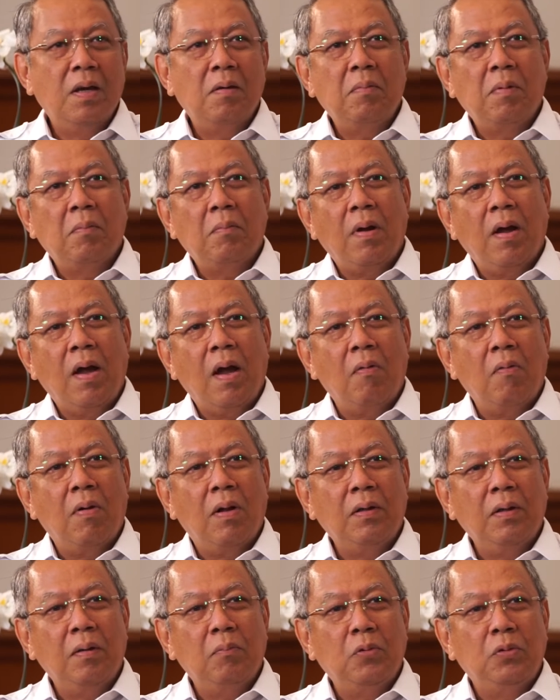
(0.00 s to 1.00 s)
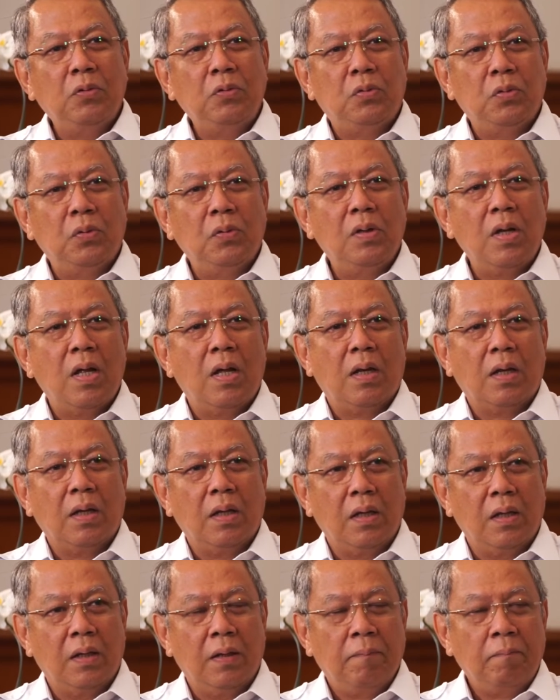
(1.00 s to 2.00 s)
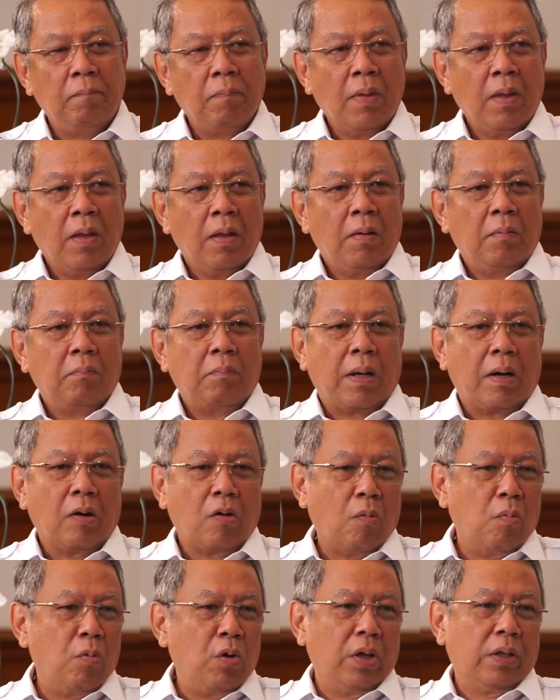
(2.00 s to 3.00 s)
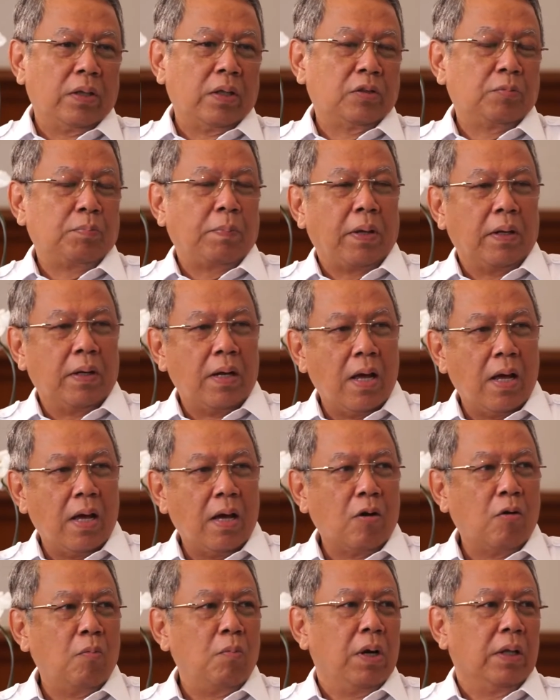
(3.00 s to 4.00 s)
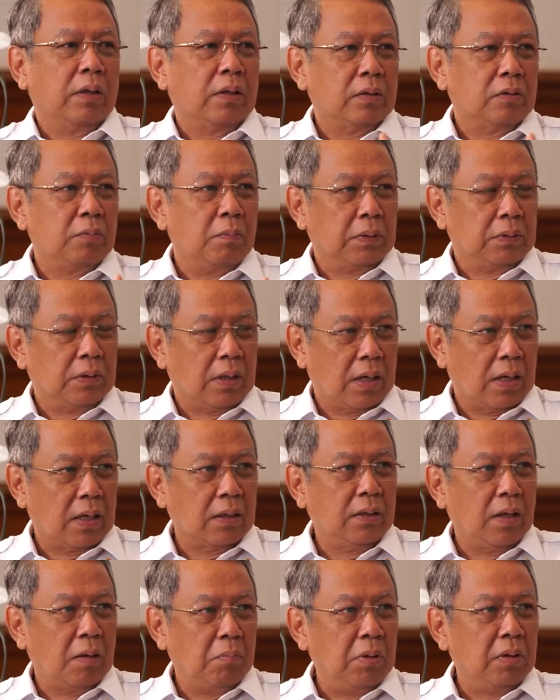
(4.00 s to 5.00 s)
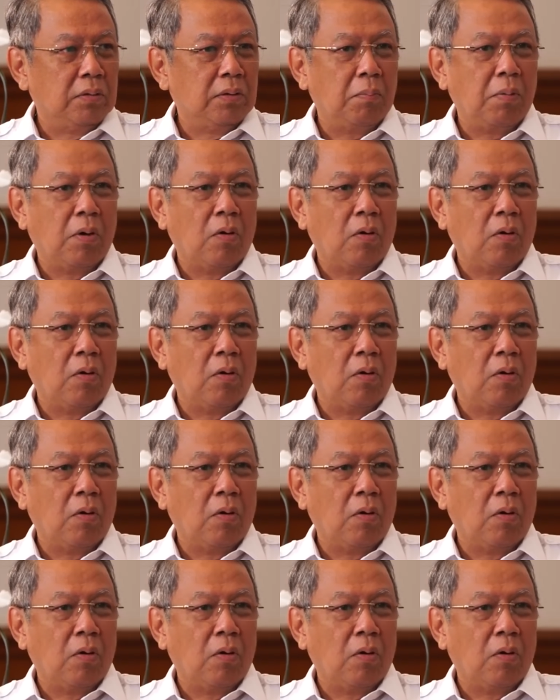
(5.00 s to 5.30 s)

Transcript: Iya, memang awalnya muncul dari para komunitas sepeda, komunitas masyarakat yang